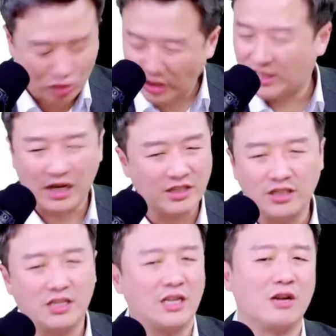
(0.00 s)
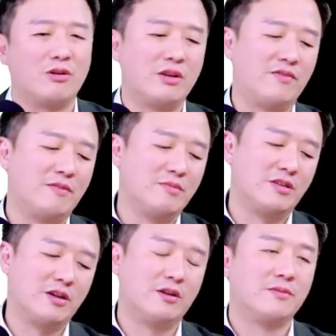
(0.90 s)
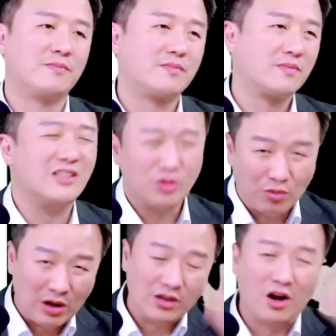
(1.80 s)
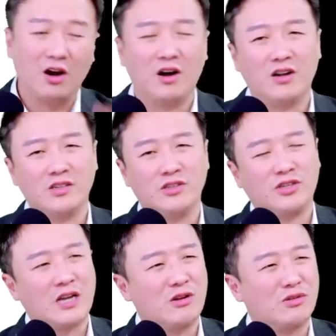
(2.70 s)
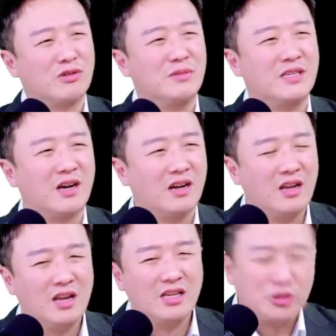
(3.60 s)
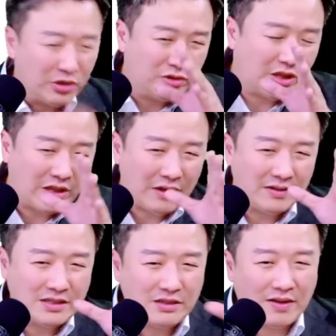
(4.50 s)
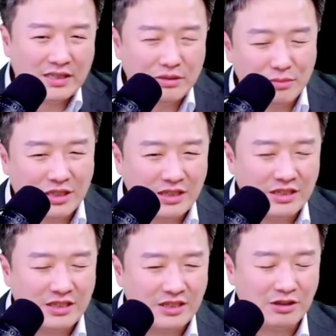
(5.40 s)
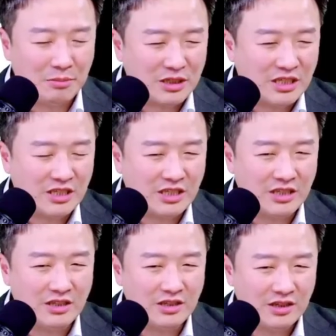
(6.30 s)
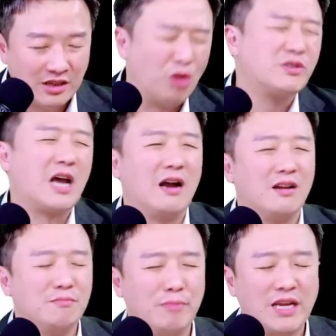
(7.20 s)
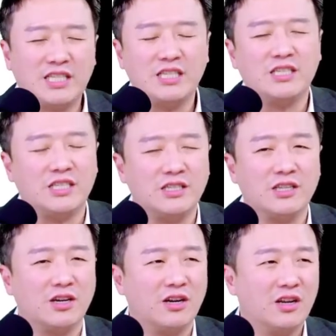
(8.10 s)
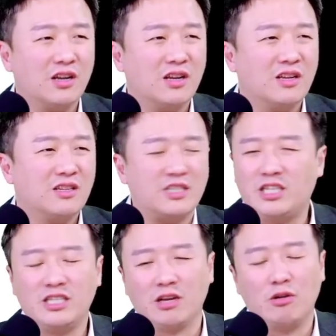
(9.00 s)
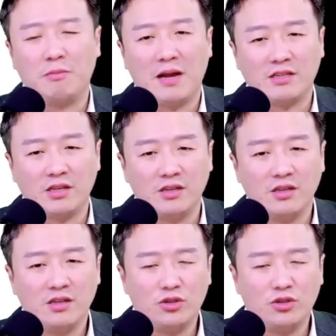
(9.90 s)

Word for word: 最相信检察官的一份民调。你去问哦，你去看过去民调，就得你对台湾司法信不信？有没有信心？通常没信心的七成或八成，